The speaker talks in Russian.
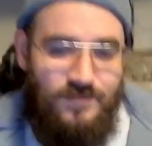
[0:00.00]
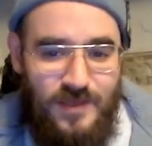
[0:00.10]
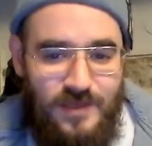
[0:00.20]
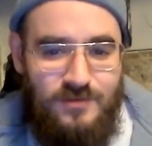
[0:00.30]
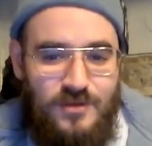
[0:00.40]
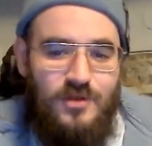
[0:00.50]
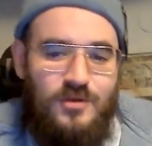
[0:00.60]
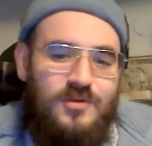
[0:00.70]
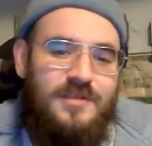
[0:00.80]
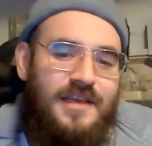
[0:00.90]
И все,
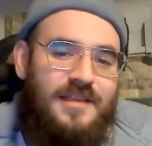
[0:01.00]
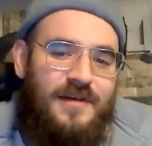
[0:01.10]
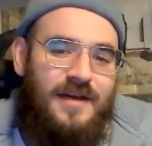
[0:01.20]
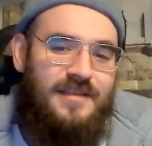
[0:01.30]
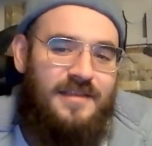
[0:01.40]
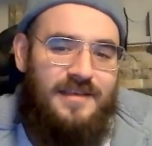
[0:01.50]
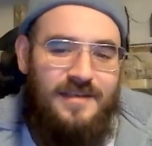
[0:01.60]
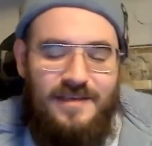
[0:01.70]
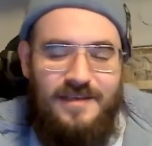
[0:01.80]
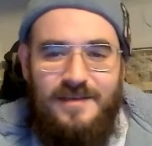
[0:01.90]
друзья,
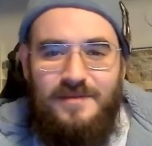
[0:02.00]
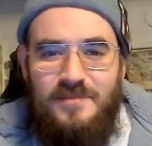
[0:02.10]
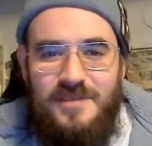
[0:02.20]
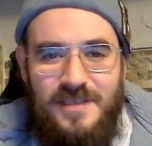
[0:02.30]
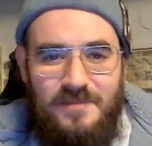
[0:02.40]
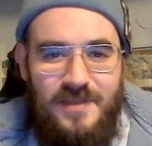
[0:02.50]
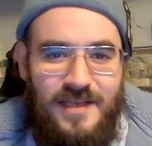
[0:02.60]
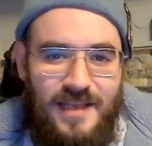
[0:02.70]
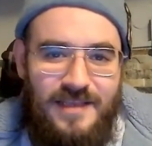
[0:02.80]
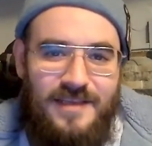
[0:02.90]
давайте без
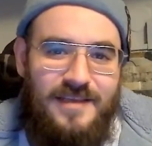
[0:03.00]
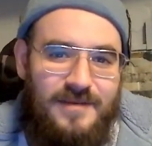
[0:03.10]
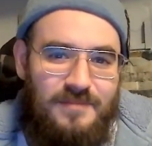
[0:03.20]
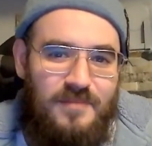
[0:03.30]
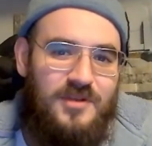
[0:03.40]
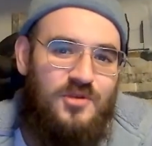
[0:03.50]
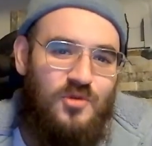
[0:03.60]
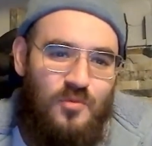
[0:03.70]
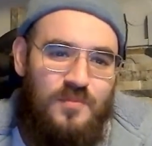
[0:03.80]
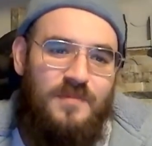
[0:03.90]
замедлений
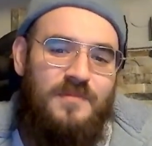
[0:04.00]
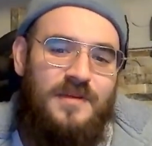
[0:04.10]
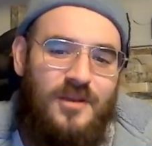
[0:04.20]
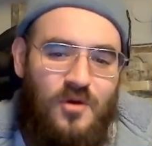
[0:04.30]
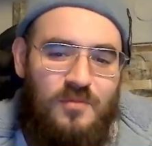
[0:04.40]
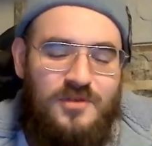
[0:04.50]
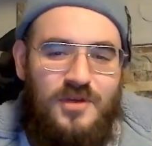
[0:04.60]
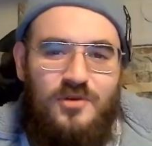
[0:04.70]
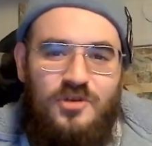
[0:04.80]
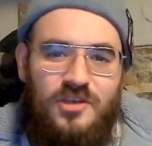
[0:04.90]
приступим к такому
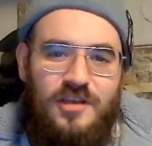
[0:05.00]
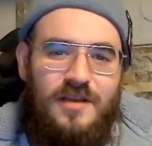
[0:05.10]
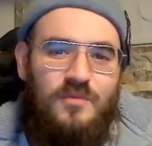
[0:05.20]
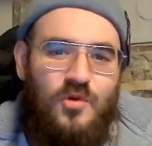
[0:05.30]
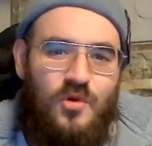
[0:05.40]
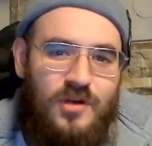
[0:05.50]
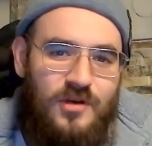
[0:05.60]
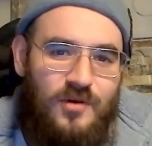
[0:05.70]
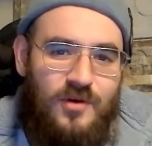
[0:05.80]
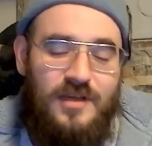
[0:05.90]
заключительному
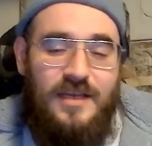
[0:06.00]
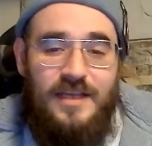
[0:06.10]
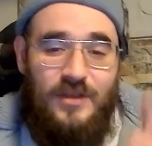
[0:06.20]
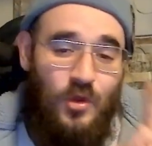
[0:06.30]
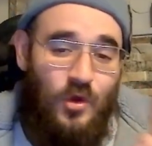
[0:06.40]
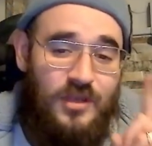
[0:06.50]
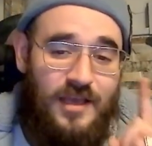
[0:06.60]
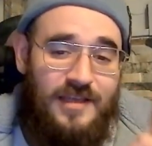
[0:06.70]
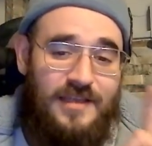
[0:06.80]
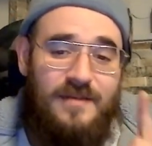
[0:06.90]
ролику. Но до
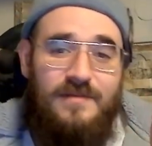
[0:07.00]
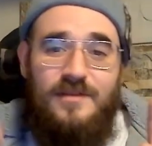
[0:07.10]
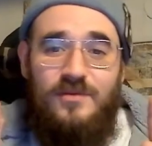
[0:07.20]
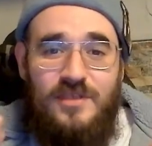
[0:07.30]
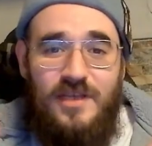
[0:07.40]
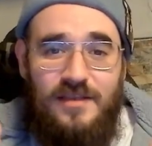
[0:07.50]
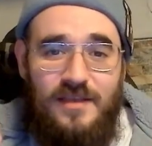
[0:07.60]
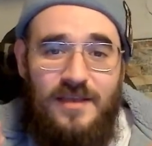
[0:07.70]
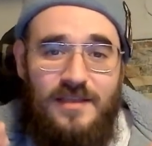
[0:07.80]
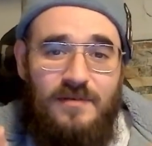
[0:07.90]
этого, друзья, до
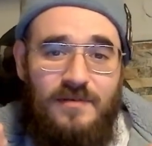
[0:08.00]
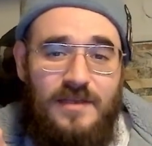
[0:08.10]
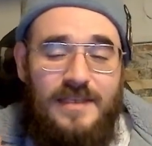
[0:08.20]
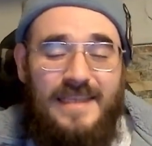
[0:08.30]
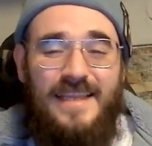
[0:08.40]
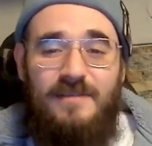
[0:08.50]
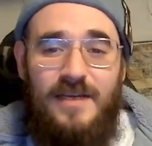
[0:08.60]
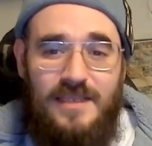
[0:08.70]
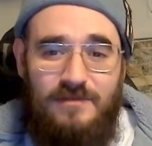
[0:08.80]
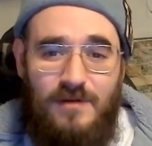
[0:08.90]
этого,
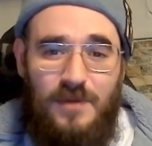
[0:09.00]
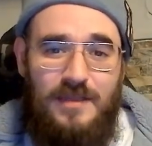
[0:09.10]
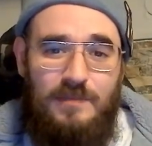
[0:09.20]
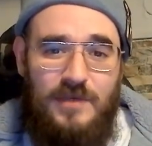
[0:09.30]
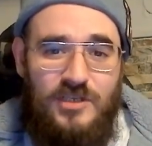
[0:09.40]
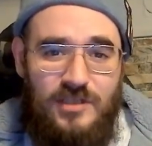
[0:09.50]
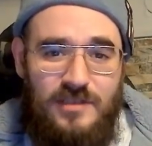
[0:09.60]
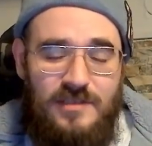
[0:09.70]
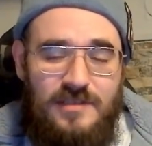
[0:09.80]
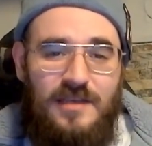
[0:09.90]
давайте вы
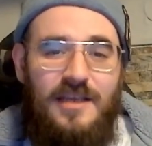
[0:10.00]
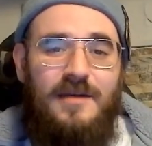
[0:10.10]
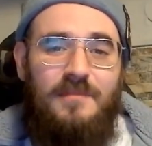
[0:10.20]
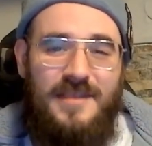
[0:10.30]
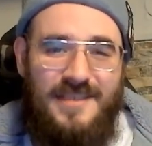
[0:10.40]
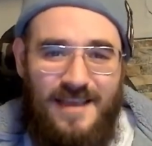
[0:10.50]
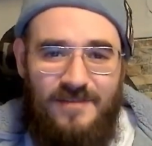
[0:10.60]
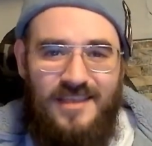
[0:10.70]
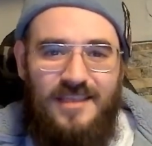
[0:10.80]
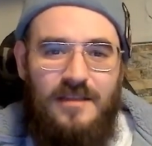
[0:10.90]
подпишитесь,
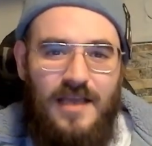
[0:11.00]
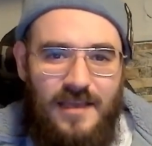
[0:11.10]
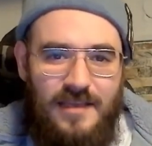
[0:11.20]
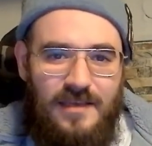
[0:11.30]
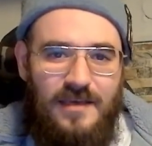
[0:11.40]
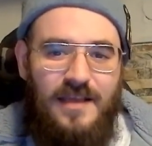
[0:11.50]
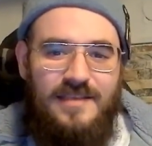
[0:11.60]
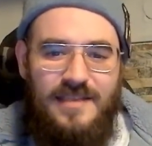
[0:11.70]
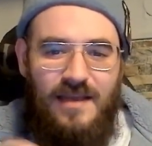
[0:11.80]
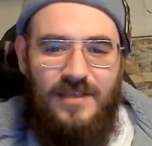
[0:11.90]
поставите лайки,
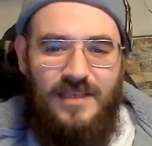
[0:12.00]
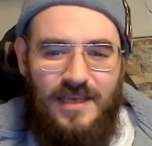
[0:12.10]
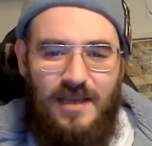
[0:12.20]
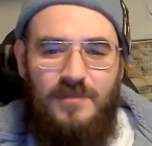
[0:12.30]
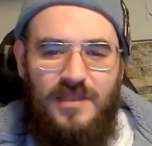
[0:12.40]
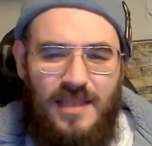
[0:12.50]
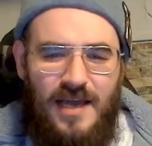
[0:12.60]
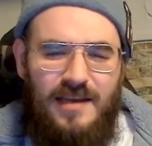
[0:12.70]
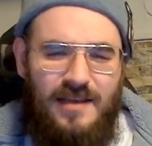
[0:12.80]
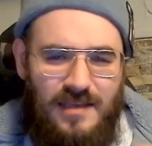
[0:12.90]
оставите
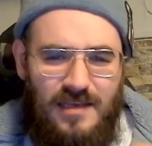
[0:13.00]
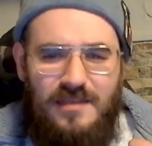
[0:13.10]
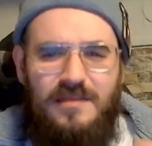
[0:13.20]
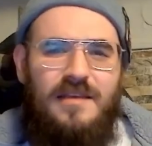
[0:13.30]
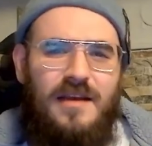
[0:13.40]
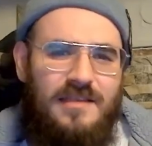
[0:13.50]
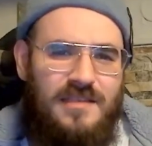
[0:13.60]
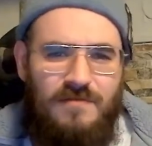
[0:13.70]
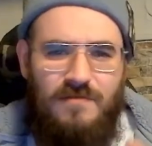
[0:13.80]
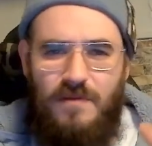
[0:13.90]
комментарии, длинные,
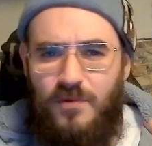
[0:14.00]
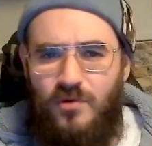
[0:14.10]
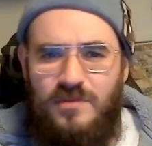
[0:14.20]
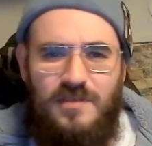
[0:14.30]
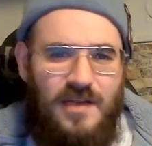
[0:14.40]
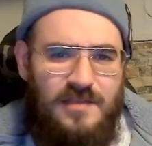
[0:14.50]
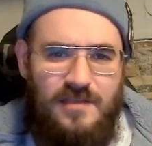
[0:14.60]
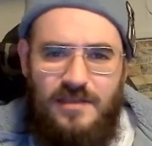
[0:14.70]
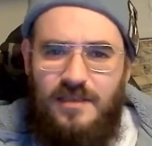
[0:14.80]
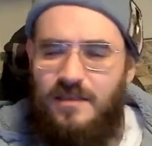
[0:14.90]
разные вопросы,
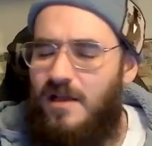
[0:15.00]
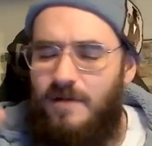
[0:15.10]
разные этот.